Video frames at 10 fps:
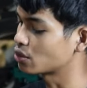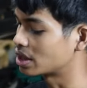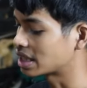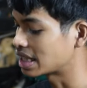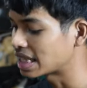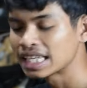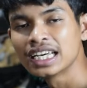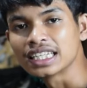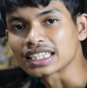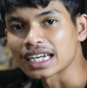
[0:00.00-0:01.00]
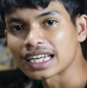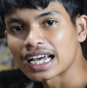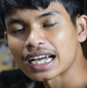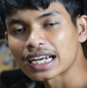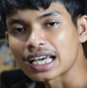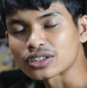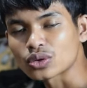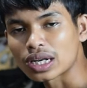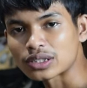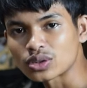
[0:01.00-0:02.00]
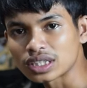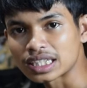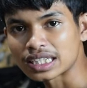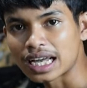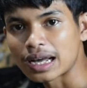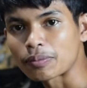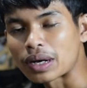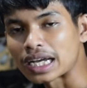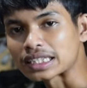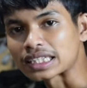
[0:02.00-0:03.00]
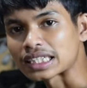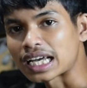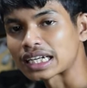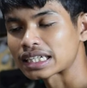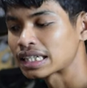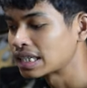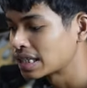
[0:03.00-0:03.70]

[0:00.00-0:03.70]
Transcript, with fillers: unit ini sekarang langsung lanjut kita bahas tentang